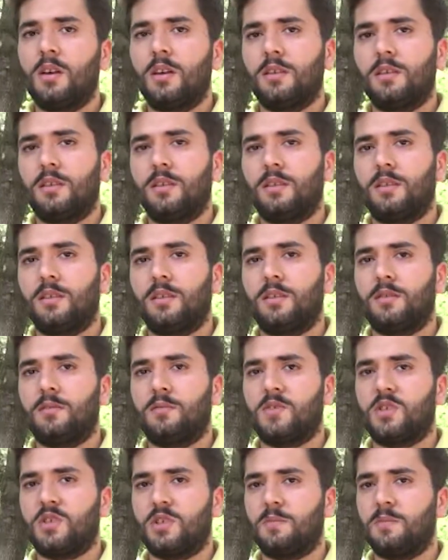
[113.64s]
E,
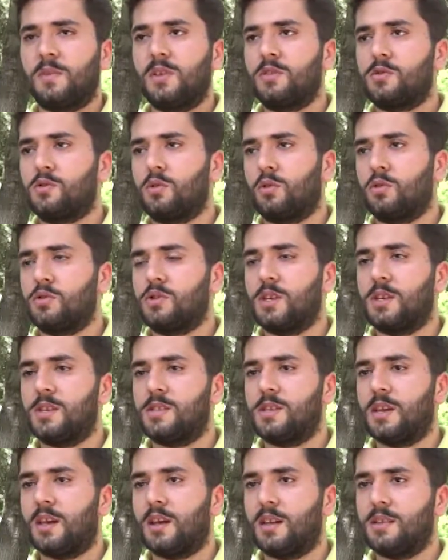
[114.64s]
şimdi soru
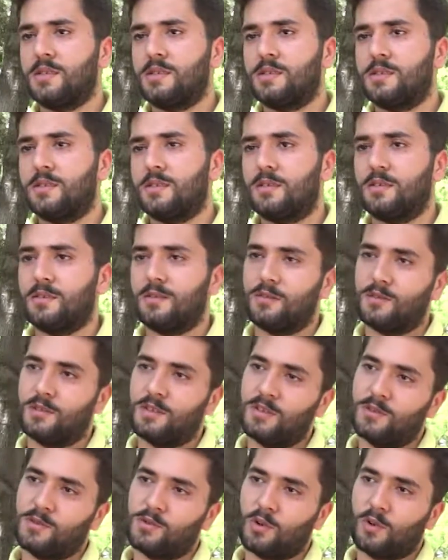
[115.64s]
sayısı az,
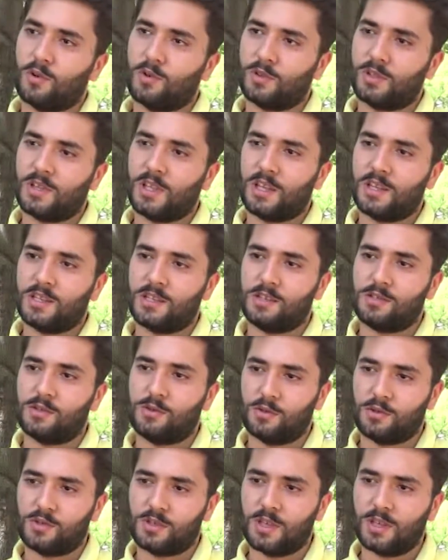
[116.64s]
e, zorluk derecesi
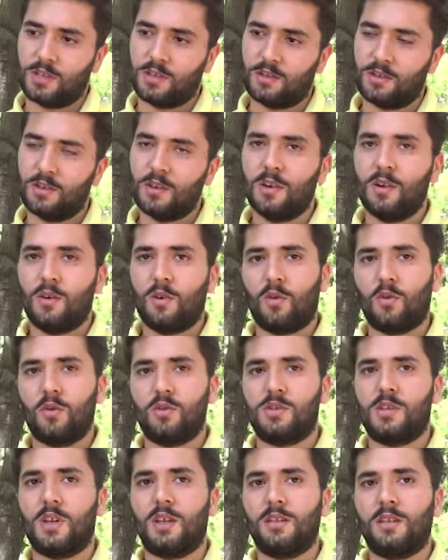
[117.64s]
yüksek. O
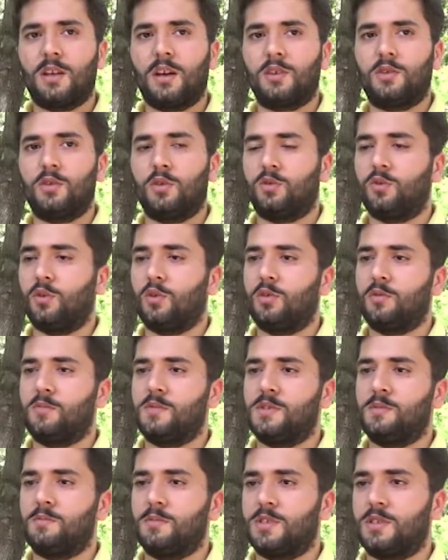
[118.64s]
yüzden daha kötü oldu
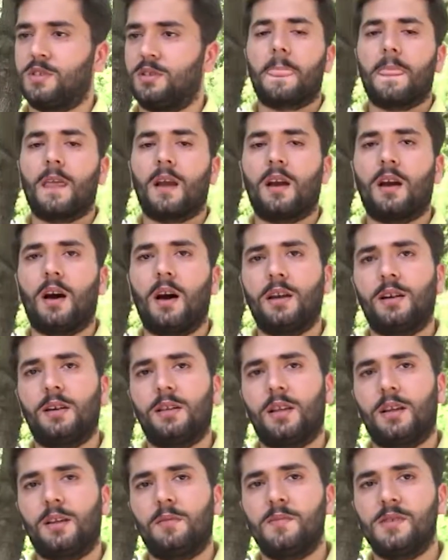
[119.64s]
bizim için.
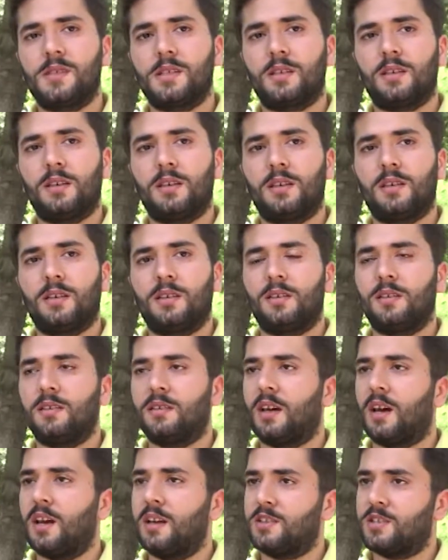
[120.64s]
Kaygılarımız
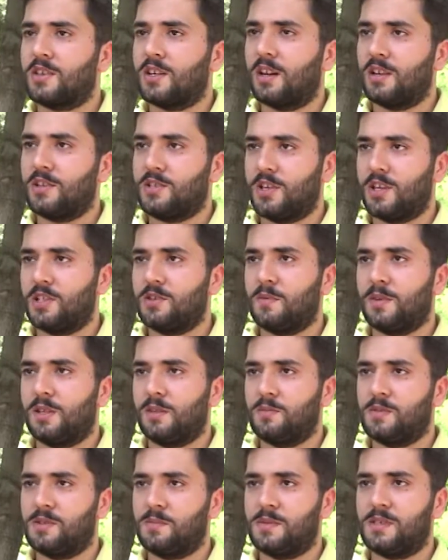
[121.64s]
daha hiç
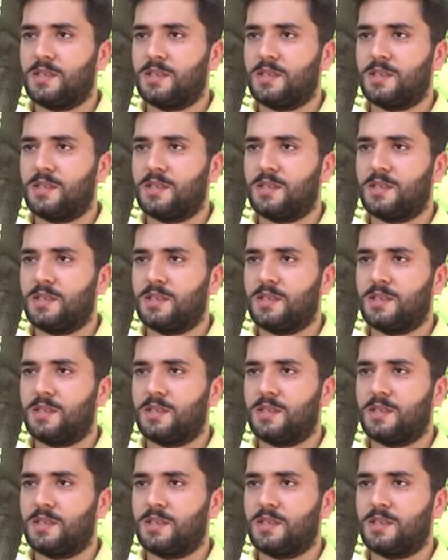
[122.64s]
karşılaşmadığımız bir